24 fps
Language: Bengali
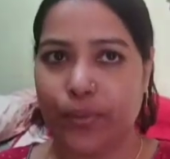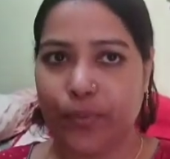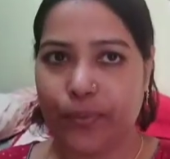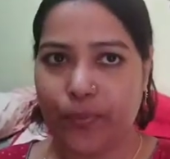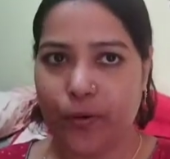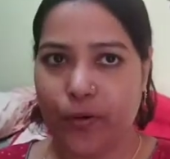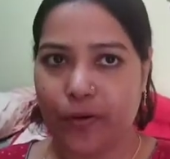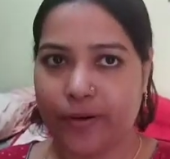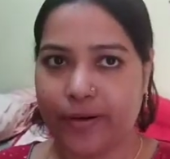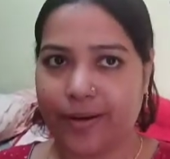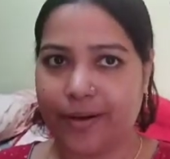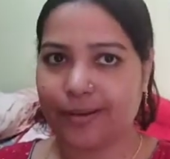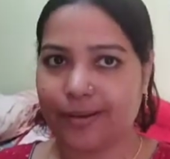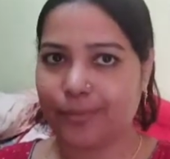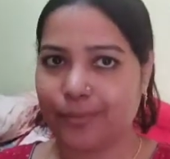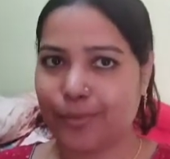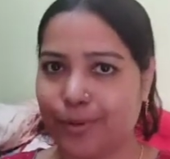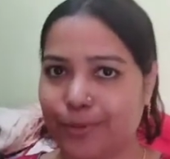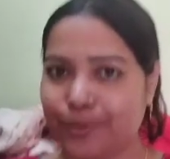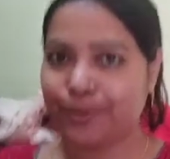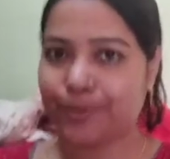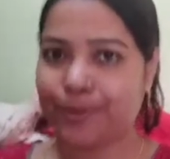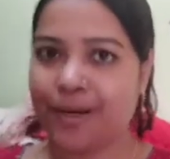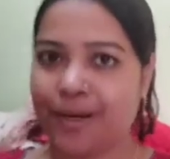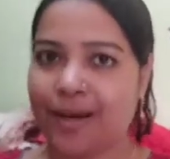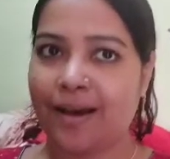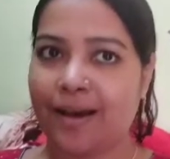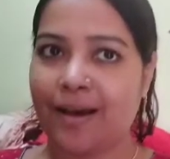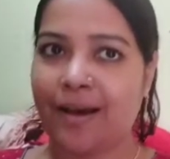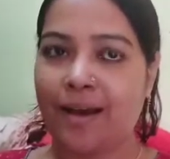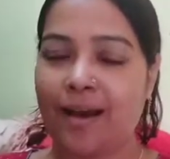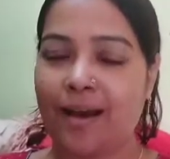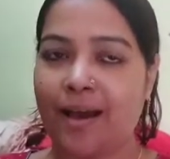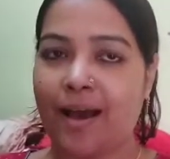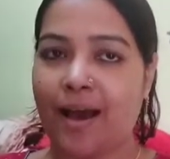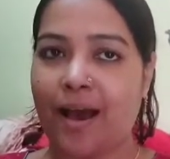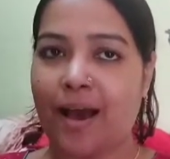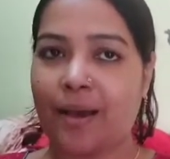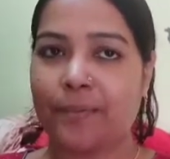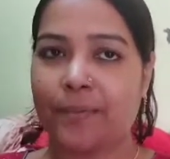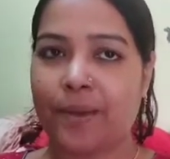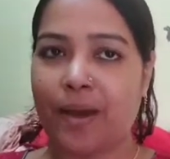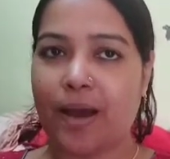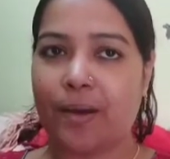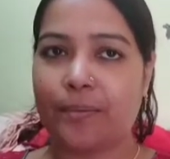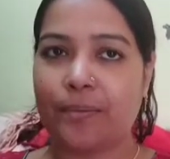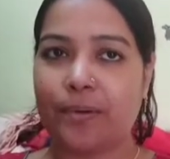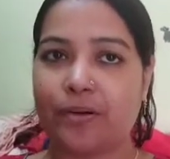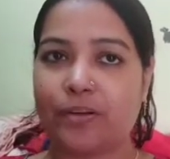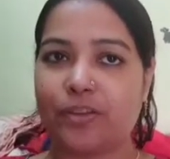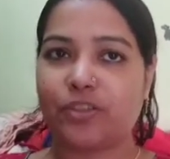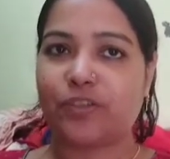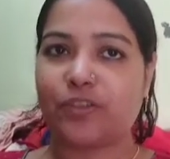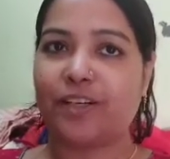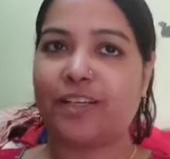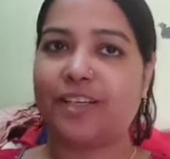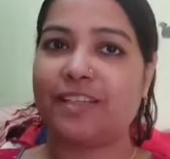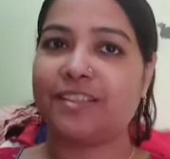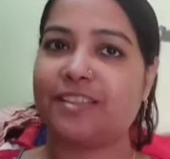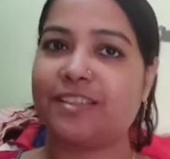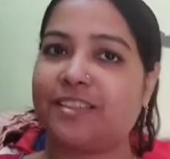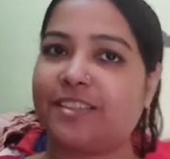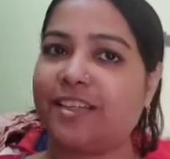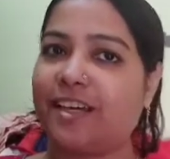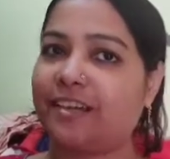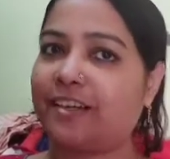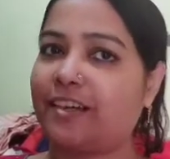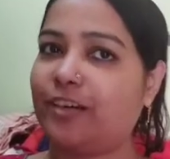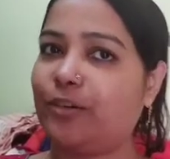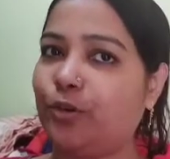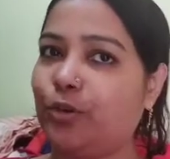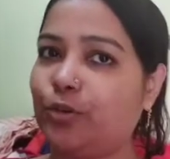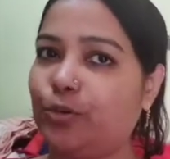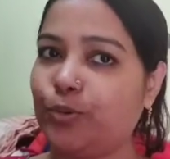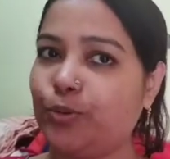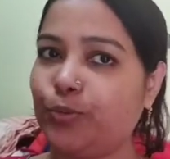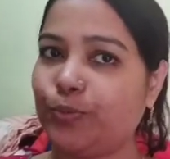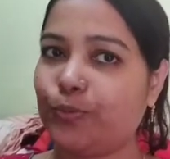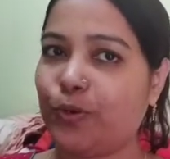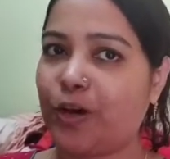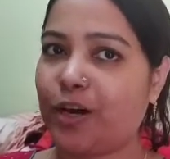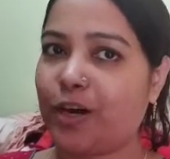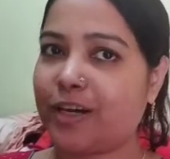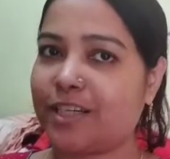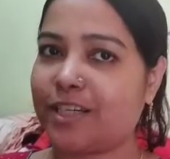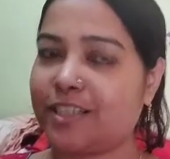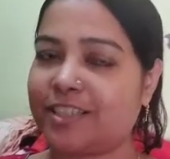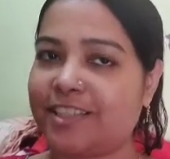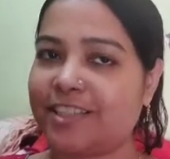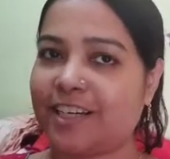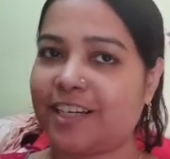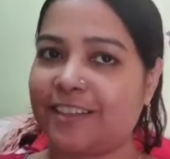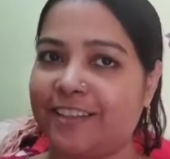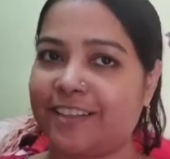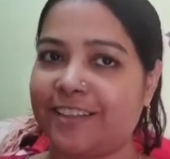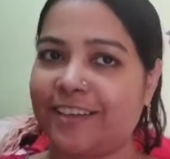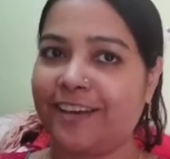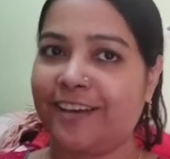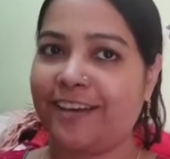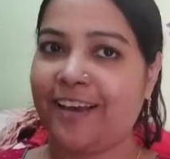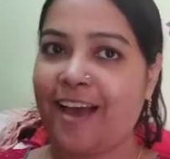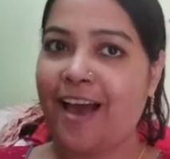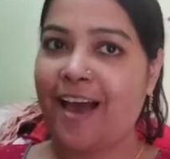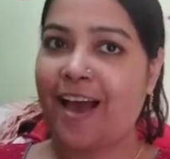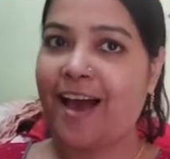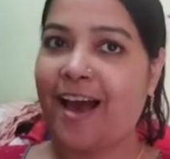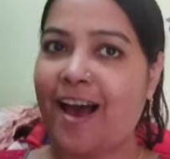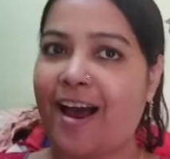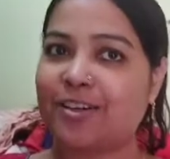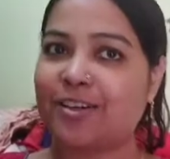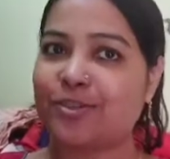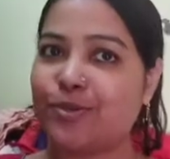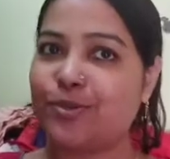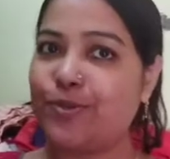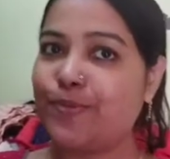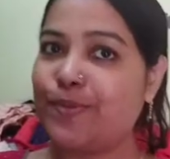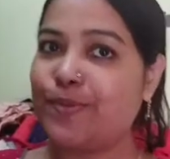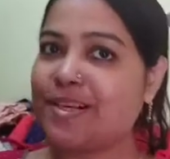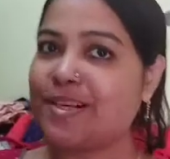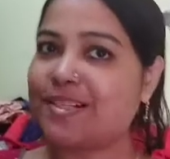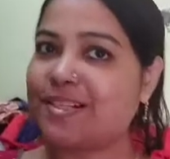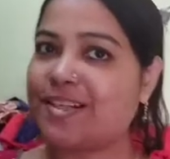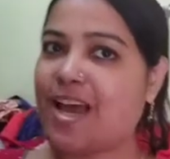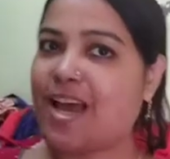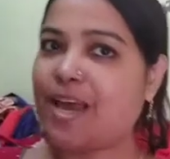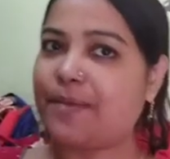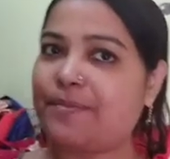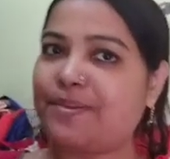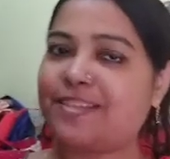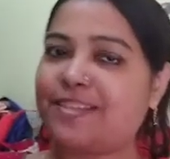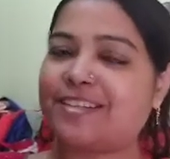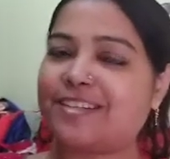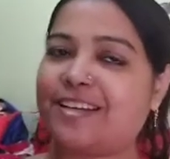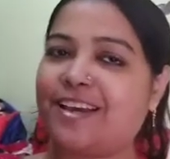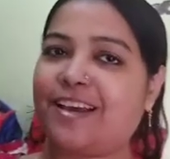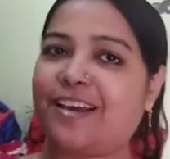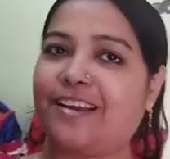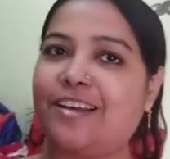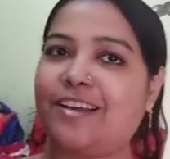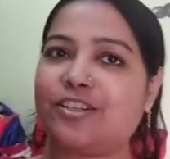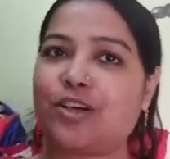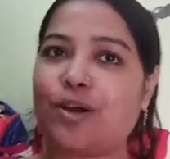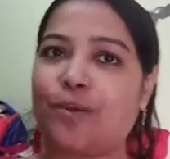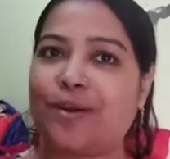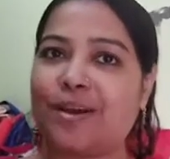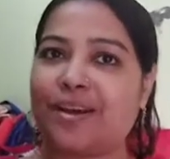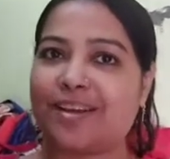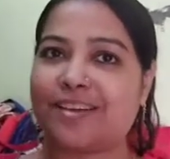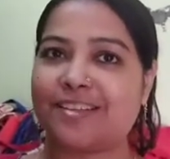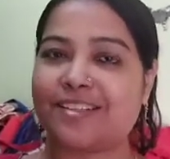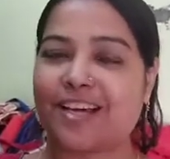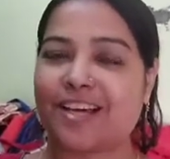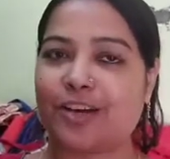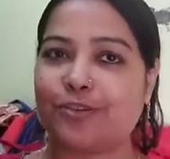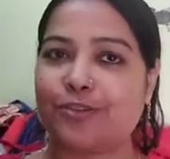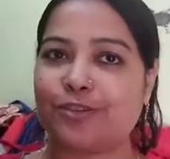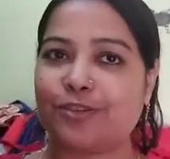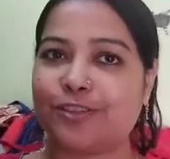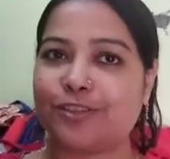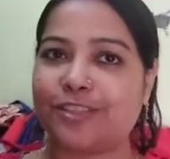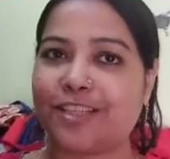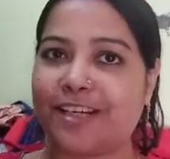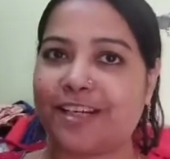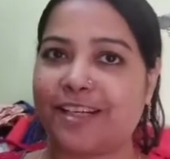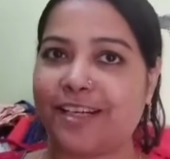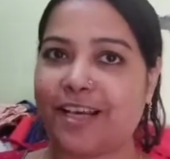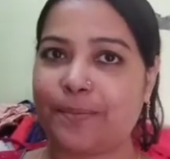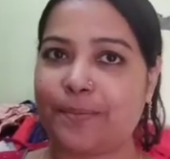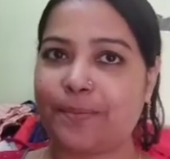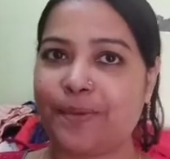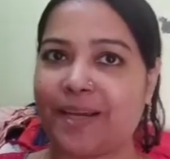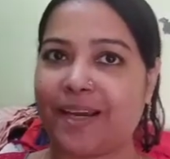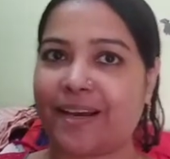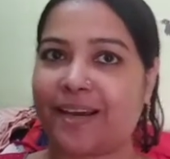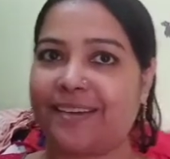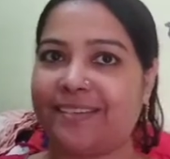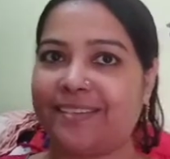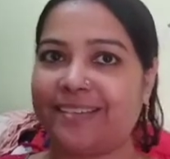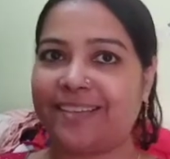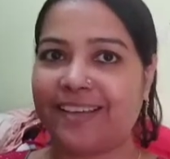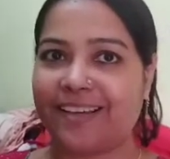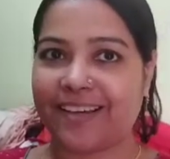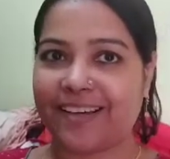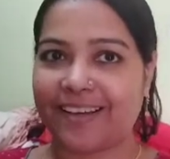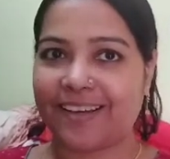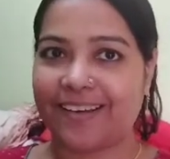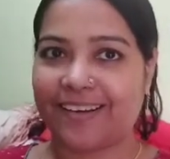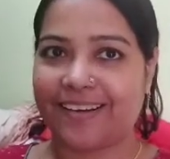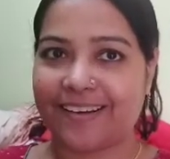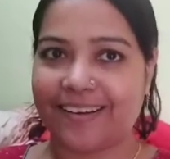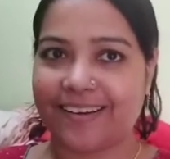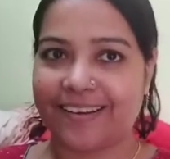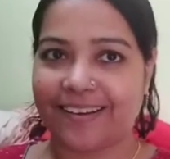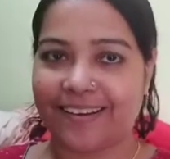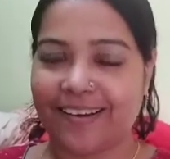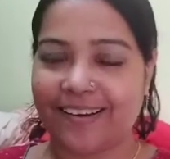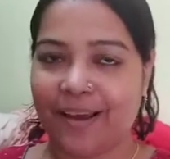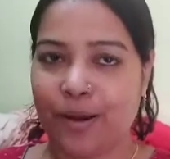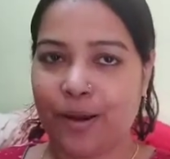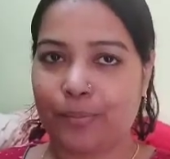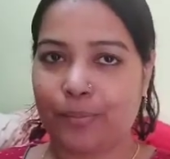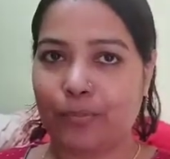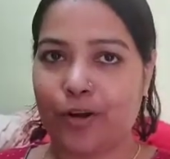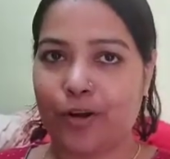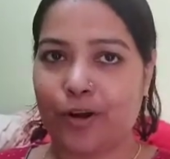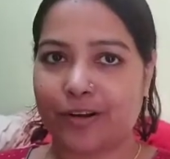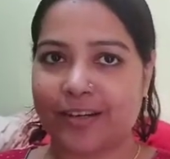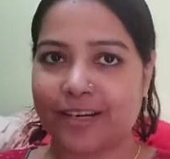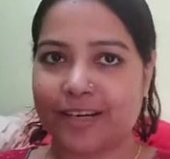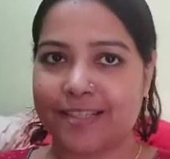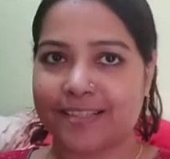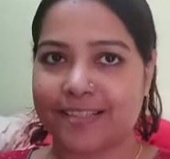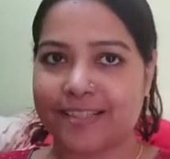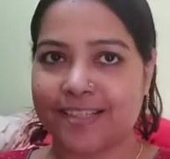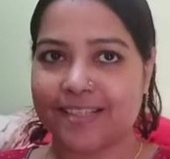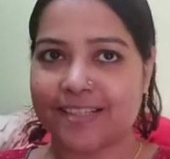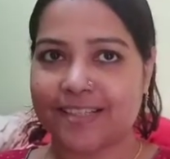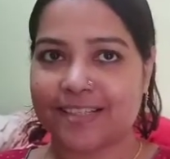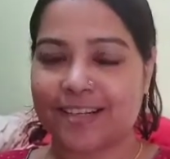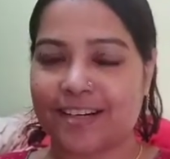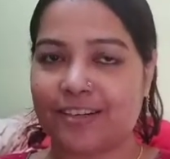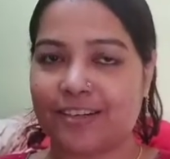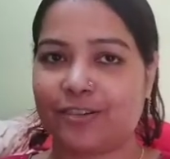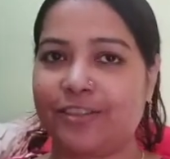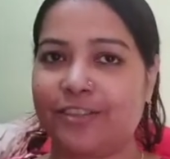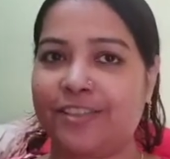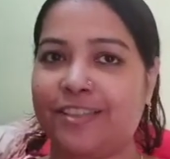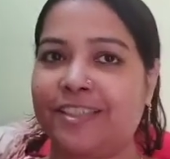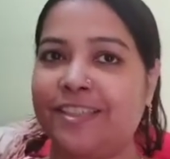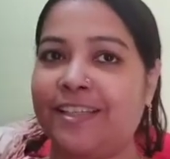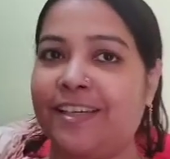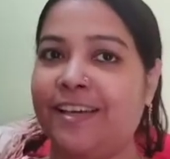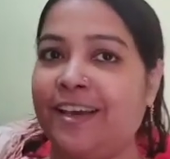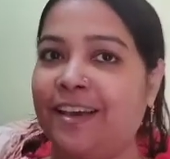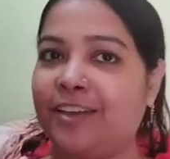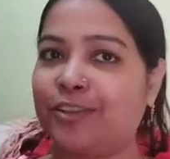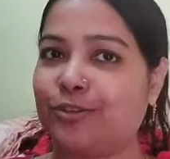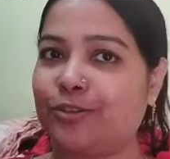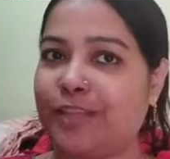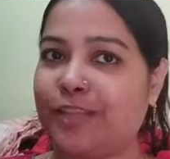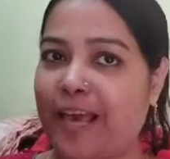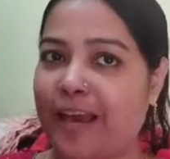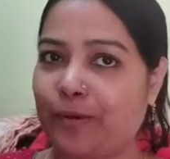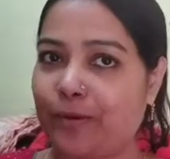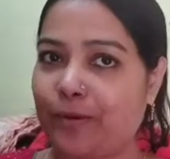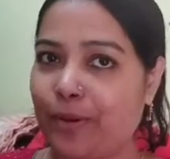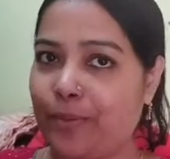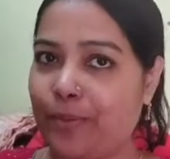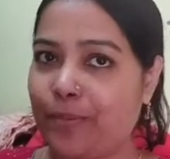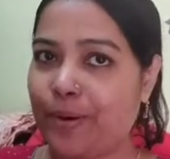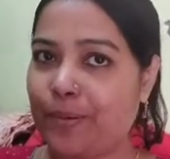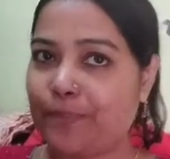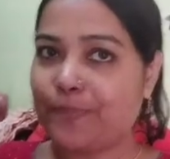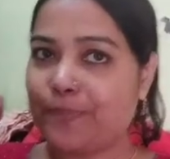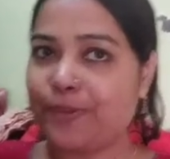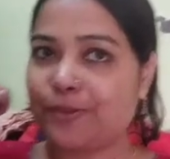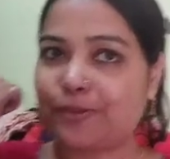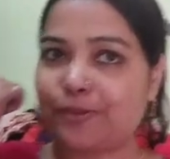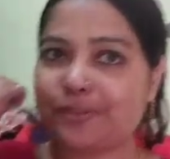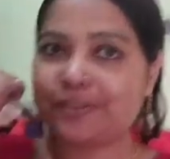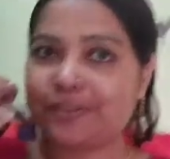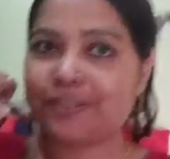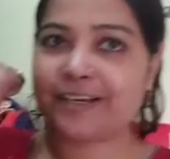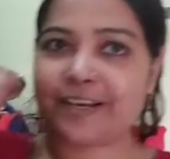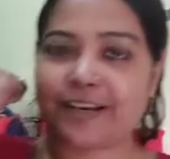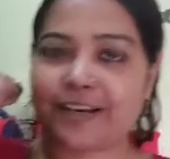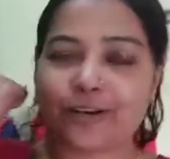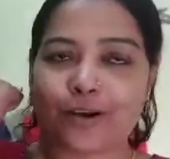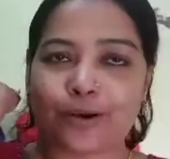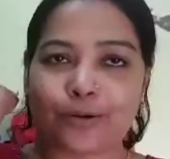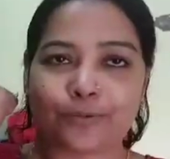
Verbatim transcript: গুড মর্নিং বন্ধুরা আমি আবারও চলে এসেছি একটা নতুন ব্লকের সাথে আর সুব্রাস লাইফ স্টাইলে সবাইকে স্বাগত জানিয়ে আমি এখান থেকেই আর কি ব্লকটা আজকে স্টার্ট করছি তো দেখো আমার পেছন দিকের